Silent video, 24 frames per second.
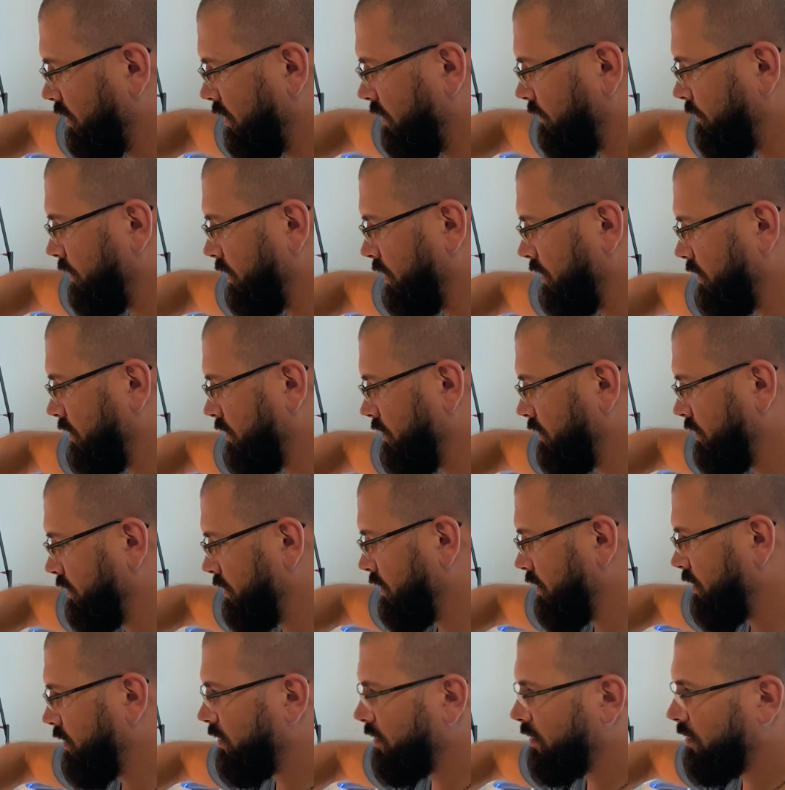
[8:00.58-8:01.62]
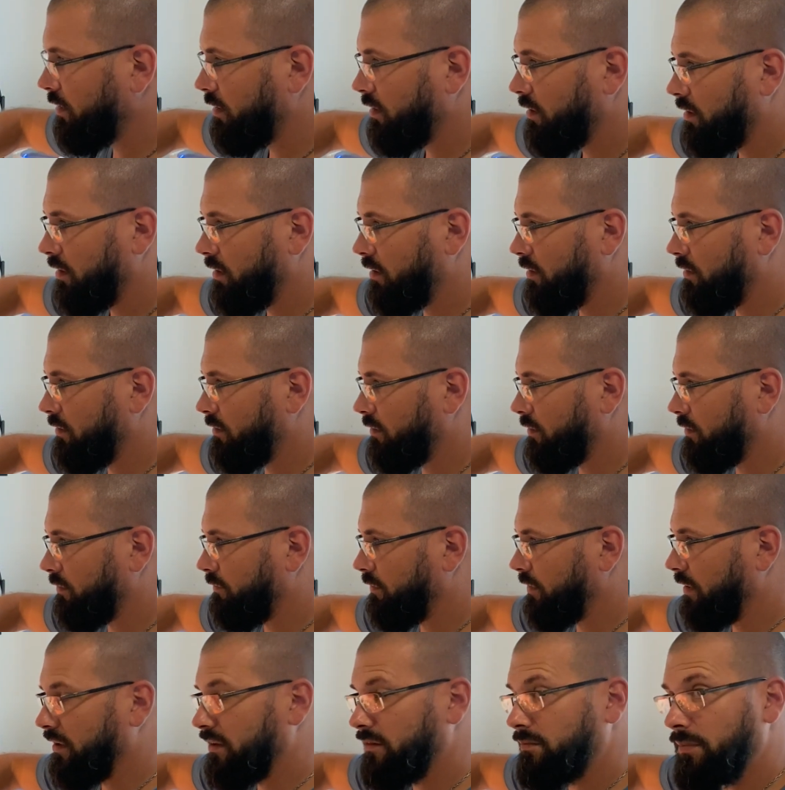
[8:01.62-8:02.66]
einfach in ein
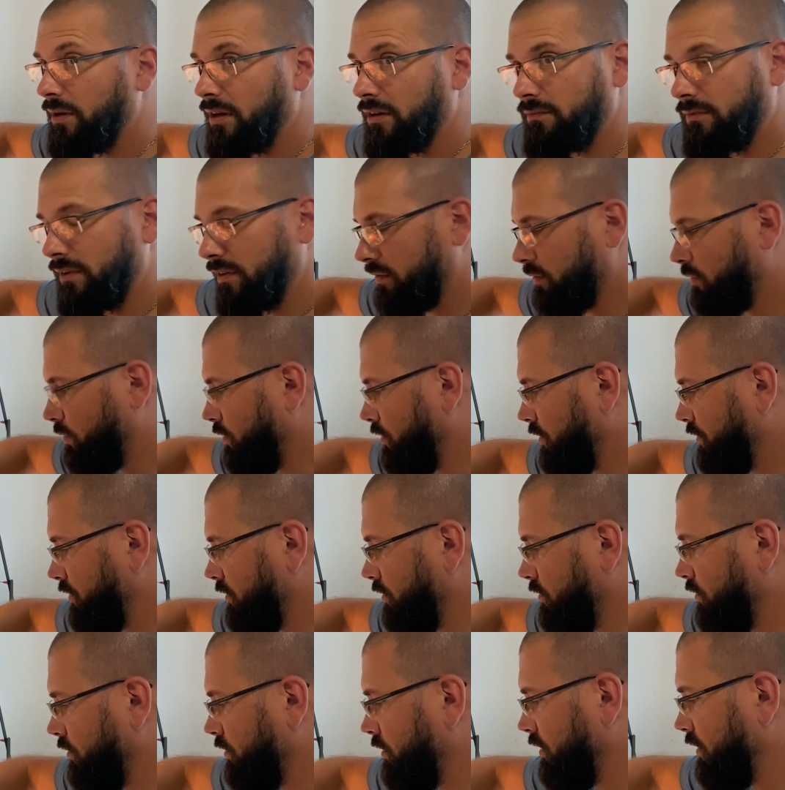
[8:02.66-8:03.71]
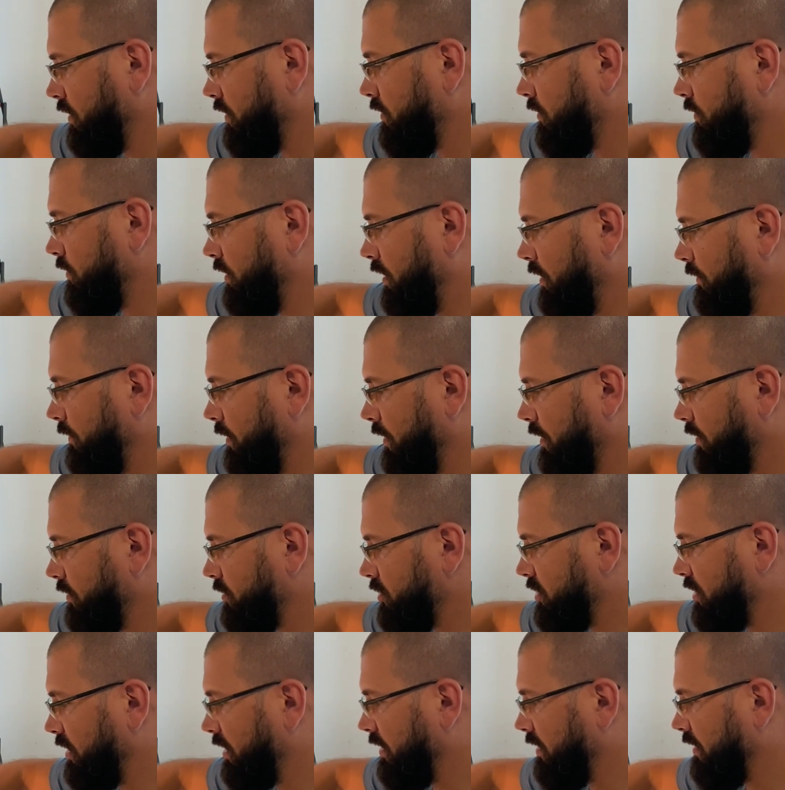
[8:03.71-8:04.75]
Gefäß packt, was groß genug ist und einfach
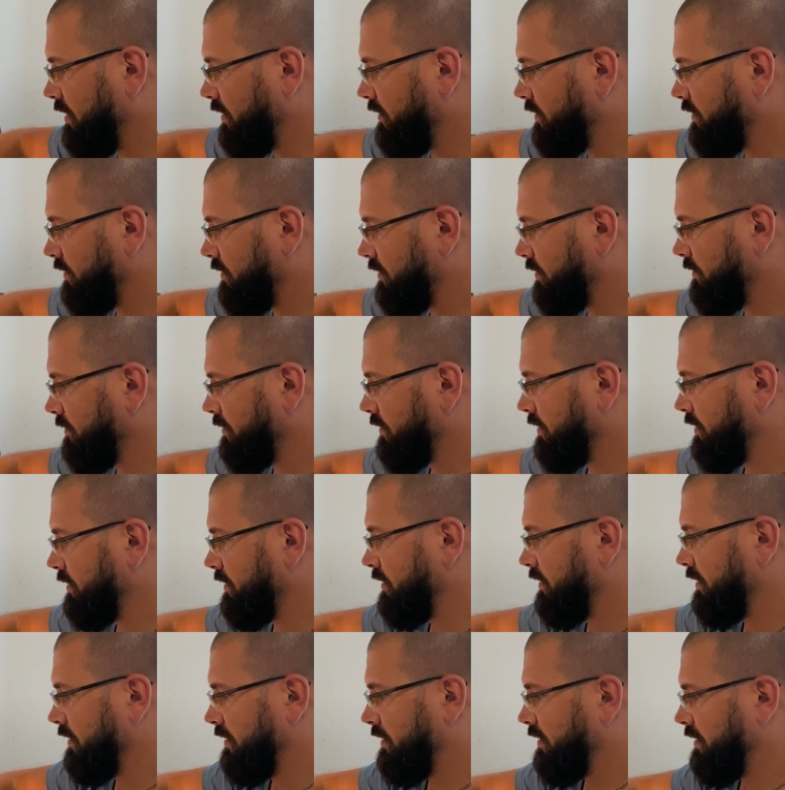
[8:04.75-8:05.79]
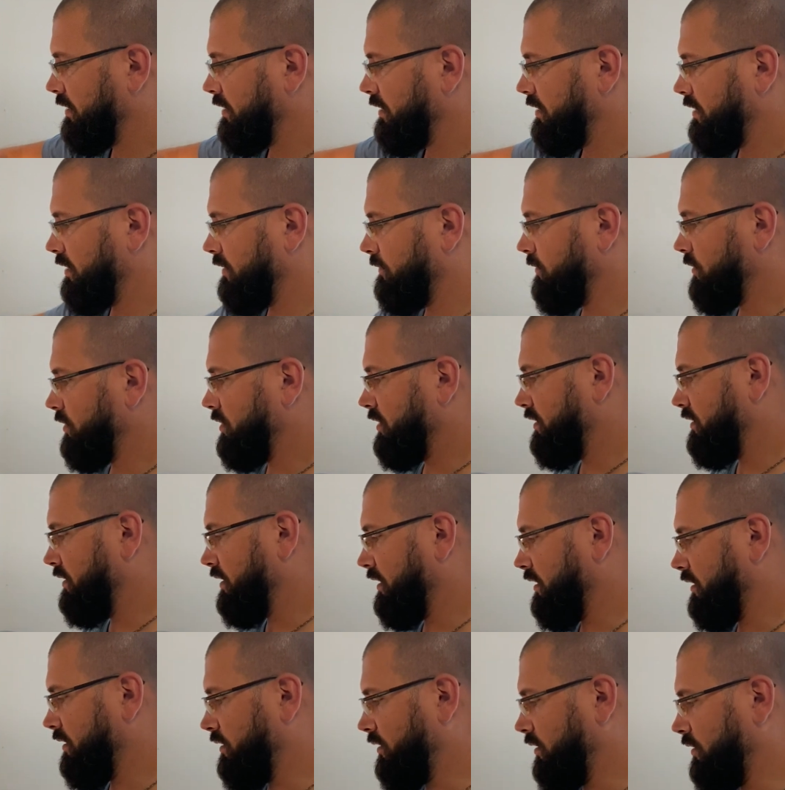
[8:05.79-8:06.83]
stehen lässt, dann wird das,
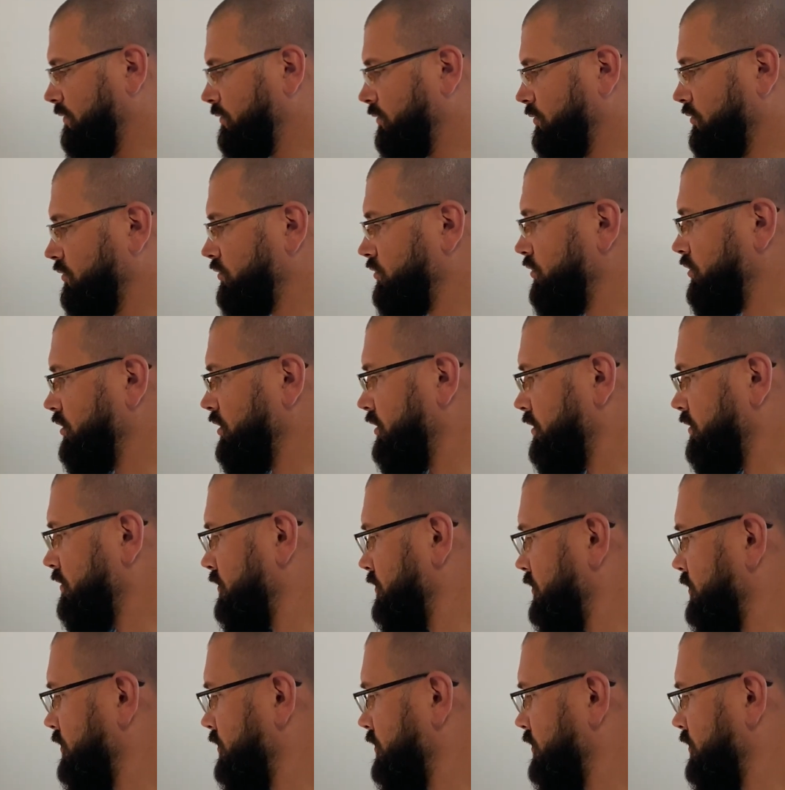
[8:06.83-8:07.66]
denke ich, auch funktionieren.